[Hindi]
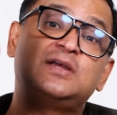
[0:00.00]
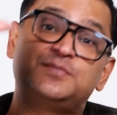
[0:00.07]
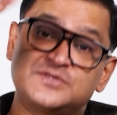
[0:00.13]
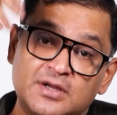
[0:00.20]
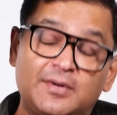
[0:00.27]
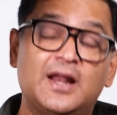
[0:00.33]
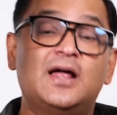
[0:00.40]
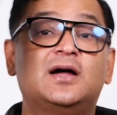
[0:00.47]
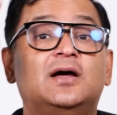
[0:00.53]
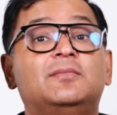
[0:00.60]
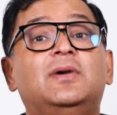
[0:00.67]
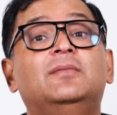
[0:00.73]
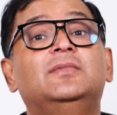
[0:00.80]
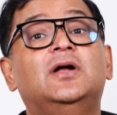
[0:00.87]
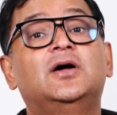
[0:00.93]
सबसे बड़ा अगर
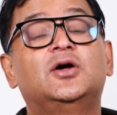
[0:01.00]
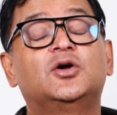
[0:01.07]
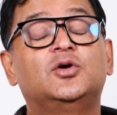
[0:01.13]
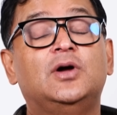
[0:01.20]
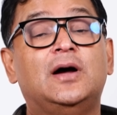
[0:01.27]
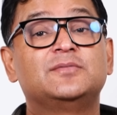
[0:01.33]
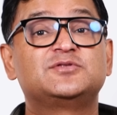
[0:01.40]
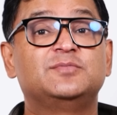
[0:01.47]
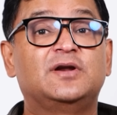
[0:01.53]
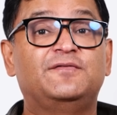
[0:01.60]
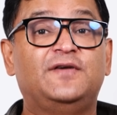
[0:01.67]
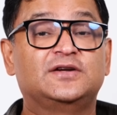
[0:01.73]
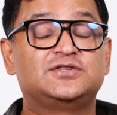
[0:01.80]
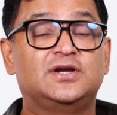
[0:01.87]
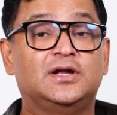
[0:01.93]
मामला है कोई आर्म्स
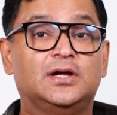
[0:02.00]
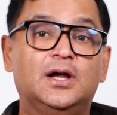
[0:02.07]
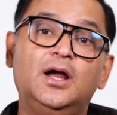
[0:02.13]
मैन्युफैक्चरिंग